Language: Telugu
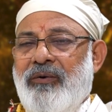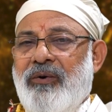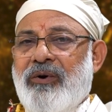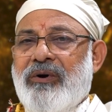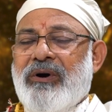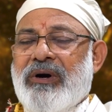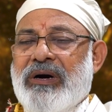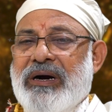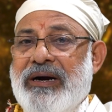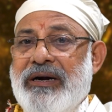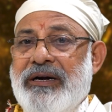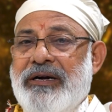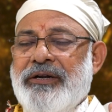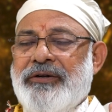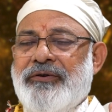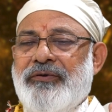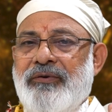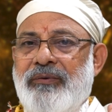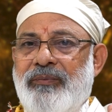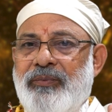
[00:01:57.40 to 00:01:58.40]
ఒక్క కంటి
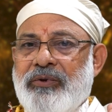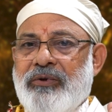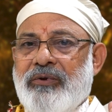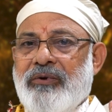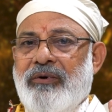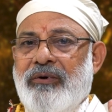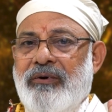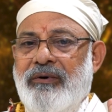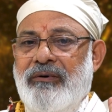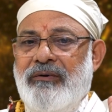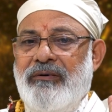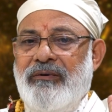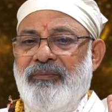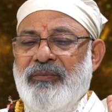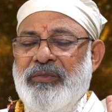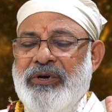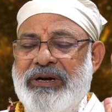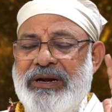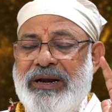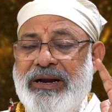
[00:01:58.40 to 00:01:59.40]
చూపుతో
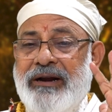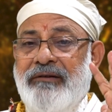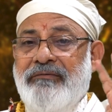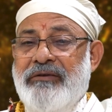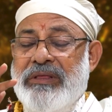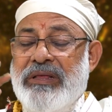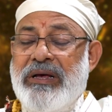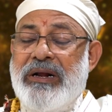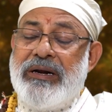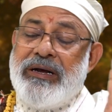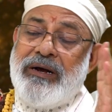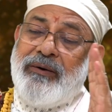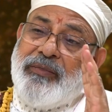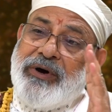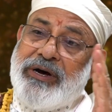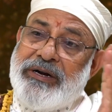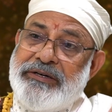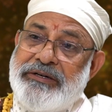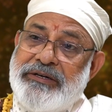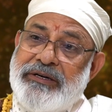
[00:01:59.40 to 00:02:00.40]
మీరు ఎన్ని విధాలుగా
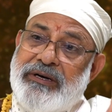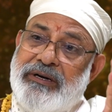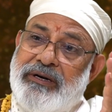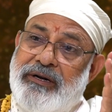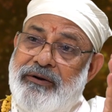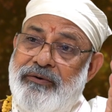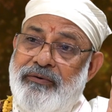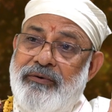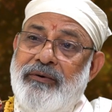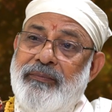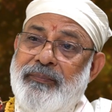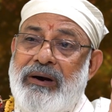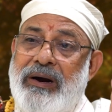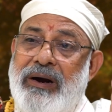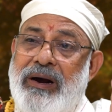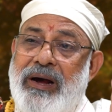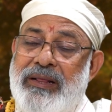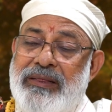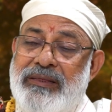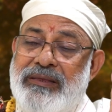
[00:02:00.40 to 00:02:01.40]
మార్చగలరో
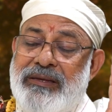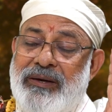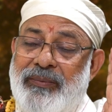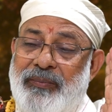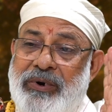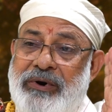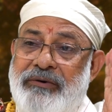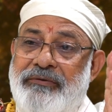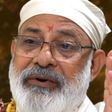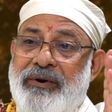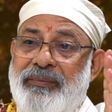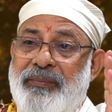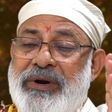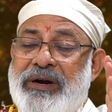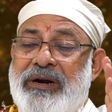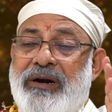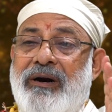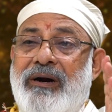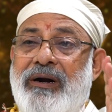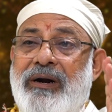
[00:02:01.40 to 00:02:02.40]
అంత పవర్ మీ
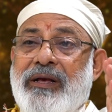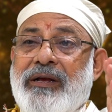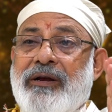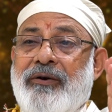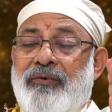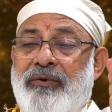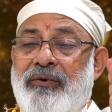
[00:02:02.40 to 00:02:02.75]
కళ్ళకి